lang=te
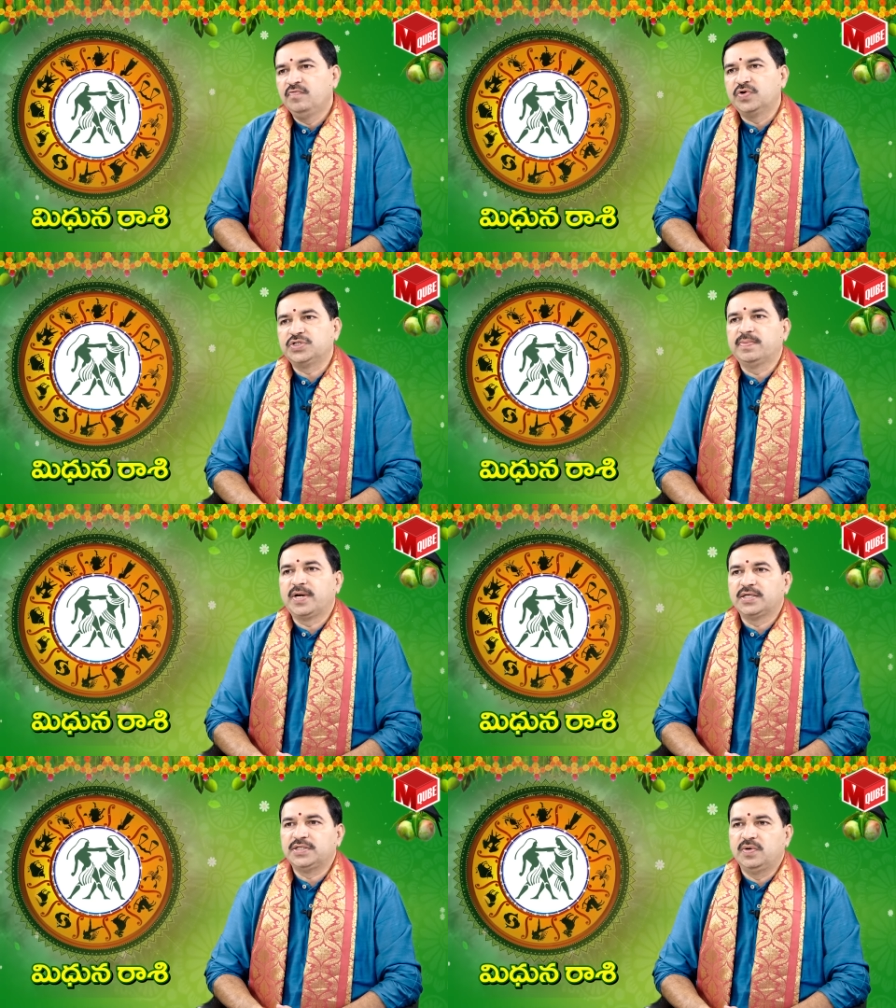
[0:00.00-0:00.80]
వృషభ
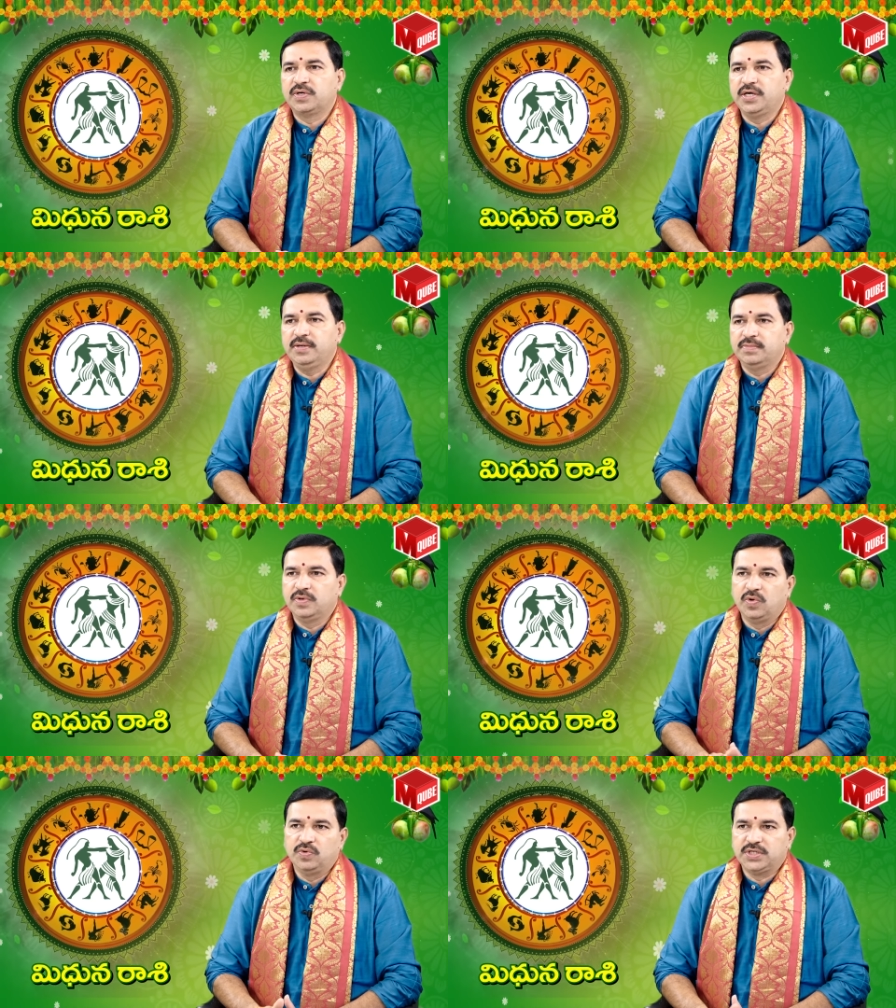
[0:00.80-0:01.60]
రాశిలోకి
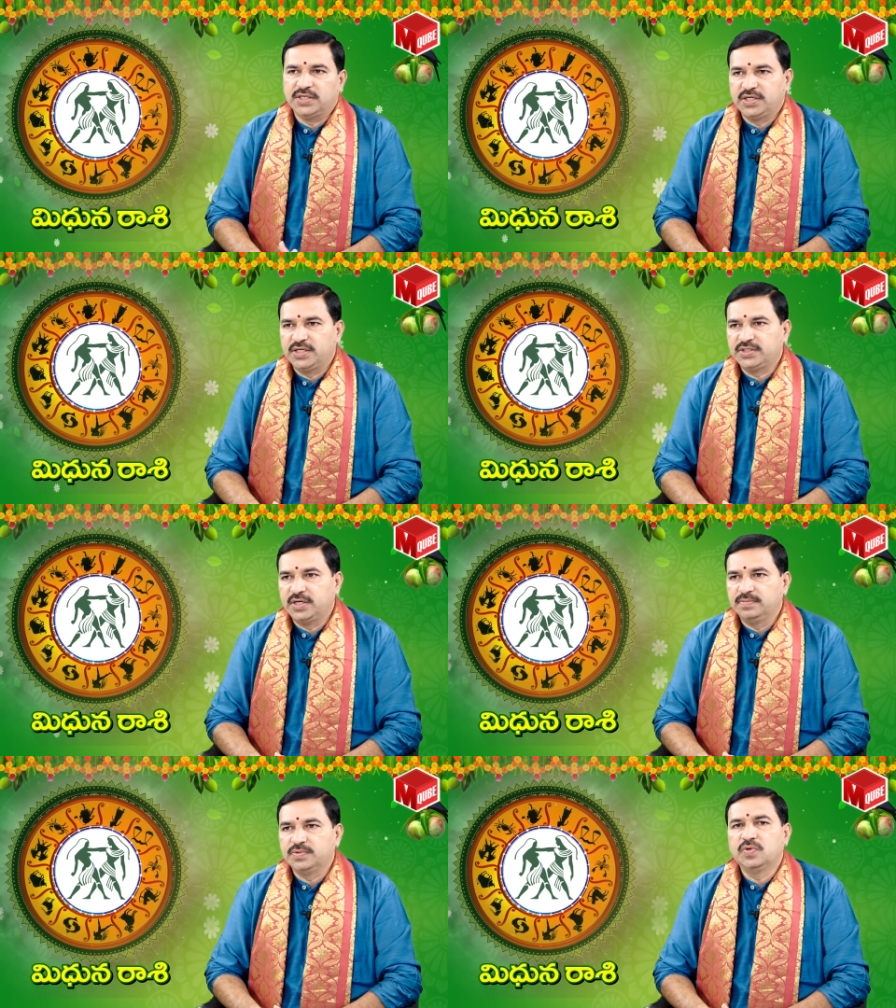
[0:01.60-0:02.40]
గురువు సంచరిస్తాడు